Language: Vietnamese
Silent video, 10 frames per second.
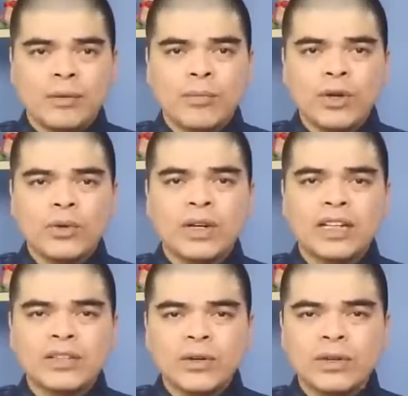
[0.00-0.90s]
Mọi luồng
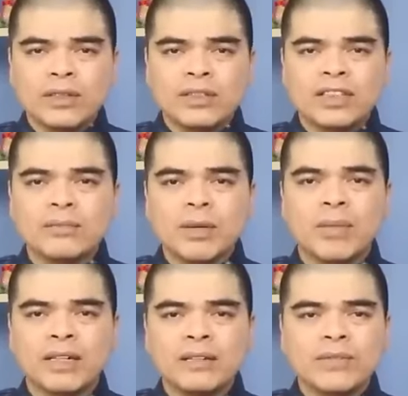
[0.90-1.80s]
khí tốt, sự may
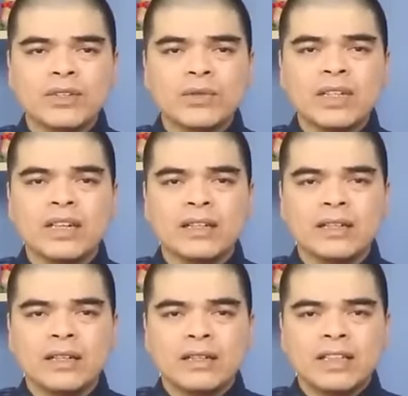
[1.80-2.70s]
mắn vừa xuất hiện
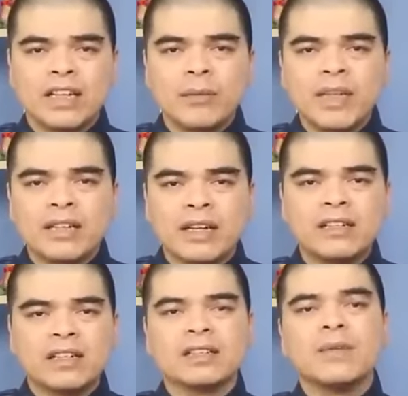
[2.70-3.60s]
thì đã bị đẩy
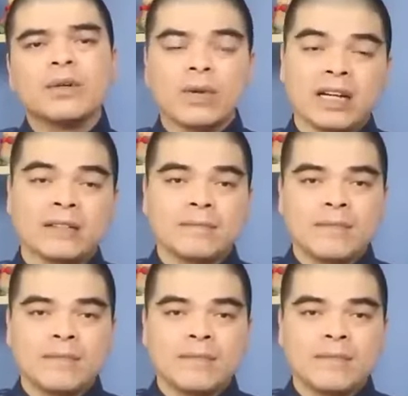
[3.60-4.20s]
ngược ra bên ngoài.